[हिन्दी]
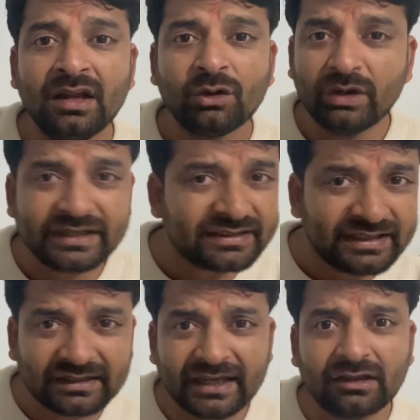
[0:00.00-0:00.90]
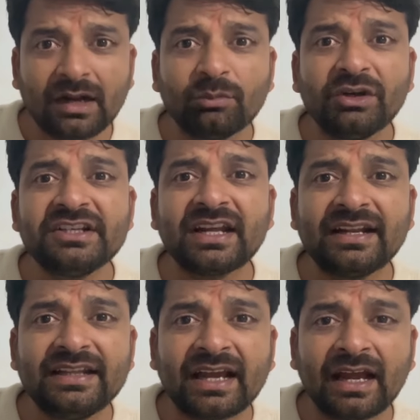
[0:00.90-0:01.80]
कोई किसी के धर्म को नीचा
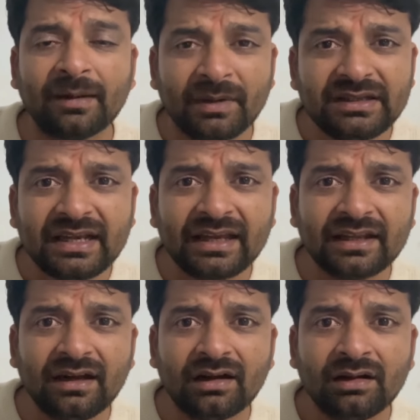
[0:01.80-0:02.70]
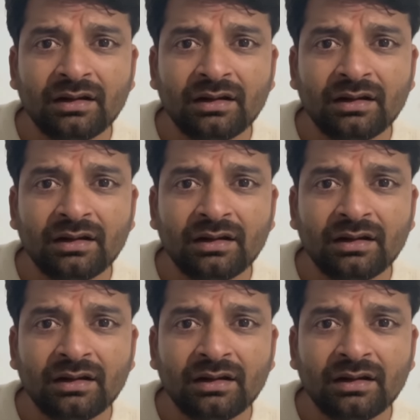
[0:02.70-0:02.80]
नहीं दिखाएगा मत दिखाइए ना